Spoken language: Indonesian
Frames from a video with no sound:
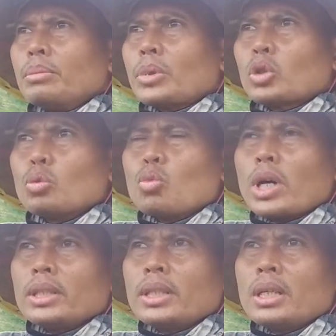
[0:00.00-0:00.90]

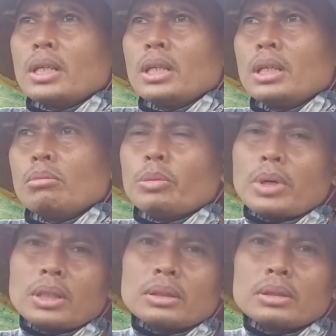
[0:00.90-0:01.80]
pertumbuhannya
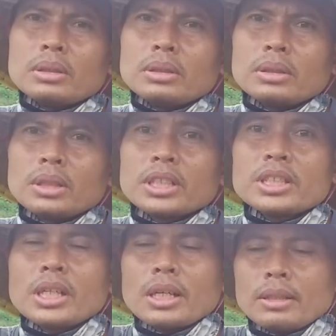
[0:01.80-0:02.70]
memang
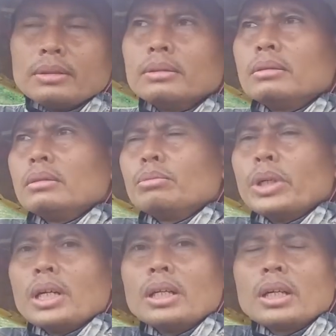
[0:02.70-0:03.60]
kecil ya
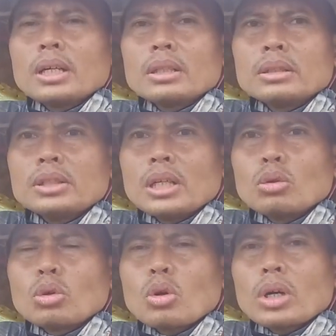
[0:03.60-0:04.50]
beda dengan
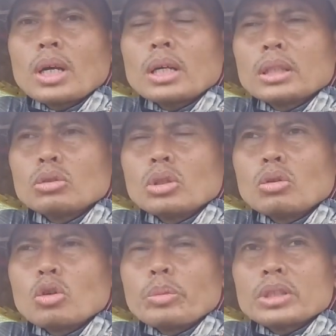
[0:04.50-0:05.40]
jagung lokal atau
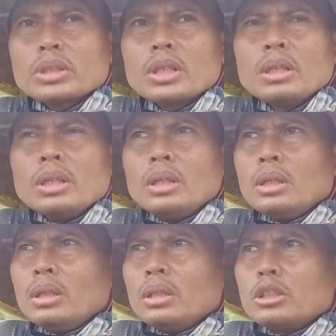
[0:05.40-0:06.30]
jagung komersil
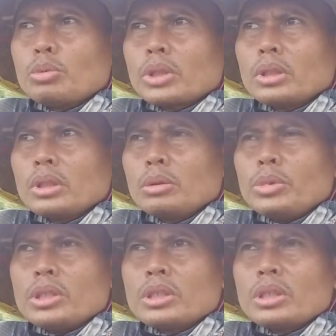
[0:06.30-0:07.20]
seperti
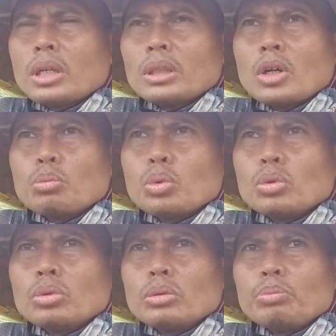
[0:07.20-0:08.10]
BC
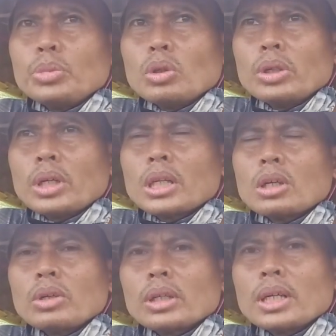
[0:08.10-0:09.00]
ataupun pioner
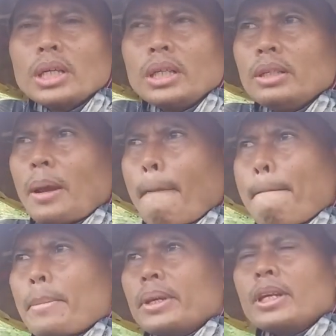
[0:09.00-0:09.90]
atau yang lain
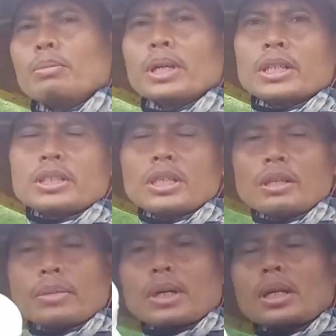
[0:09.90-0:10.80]
ini lebih
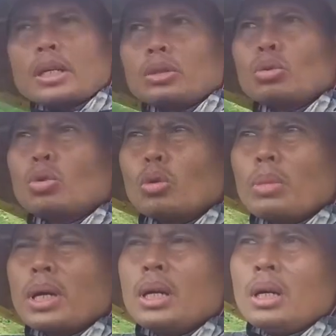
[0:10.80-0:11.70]
kecil maka dari itu
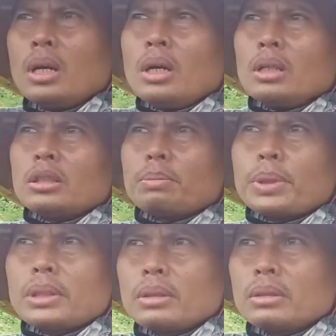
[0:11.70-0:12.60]
gulma
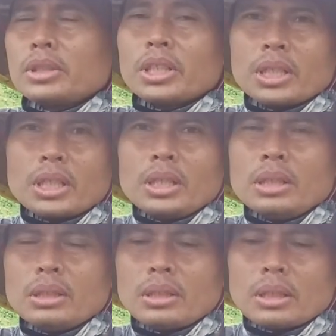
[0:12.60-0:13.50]
cepat tinggi
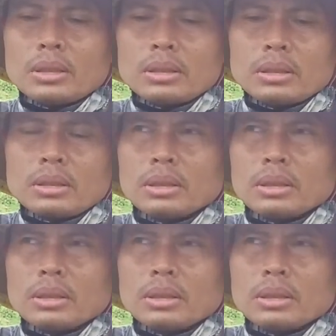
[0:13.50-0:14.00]
dan